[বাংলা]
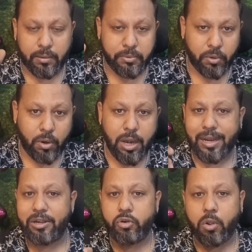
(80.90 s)
ইউনো
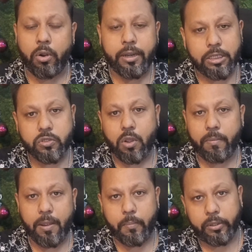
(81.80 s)
লাকি ড্র কন্টেস্টও
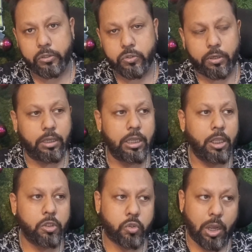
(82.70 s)
হবে আপনাদের জন্য
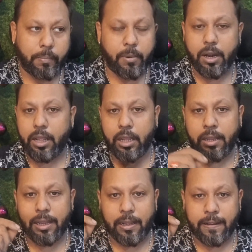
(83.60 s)
সো আপনারা
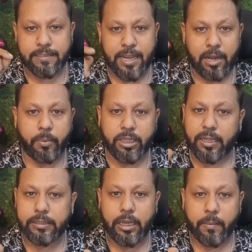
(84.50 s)
চাইলে পর
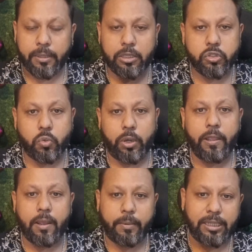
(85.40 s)
তাড়াতাড়ি আমাদের স্টোরে
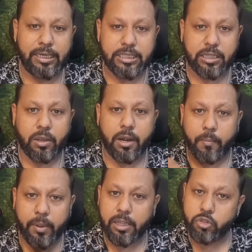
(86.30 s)
আমাদের নিচে দেওয়ার
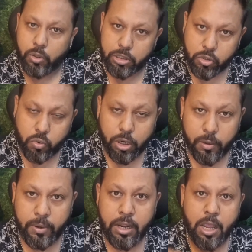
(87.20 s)
নাম্বারে যোগাযোগ করে
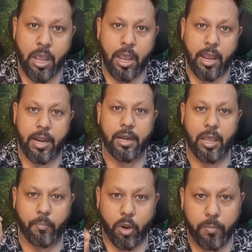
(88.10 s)
নেবেন অ্যান্ড
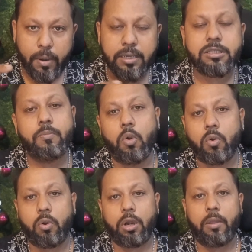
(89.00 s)
অ্যাপয়েন্টমেন্টস বুক
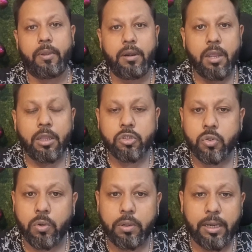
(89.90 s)
করে নেবেন
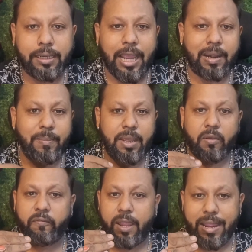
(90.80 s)
সো ইট ক্যান বি
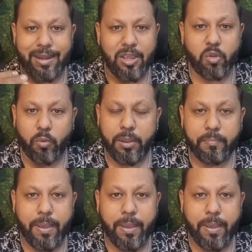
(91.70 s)
অফ এনি গ্রুমিং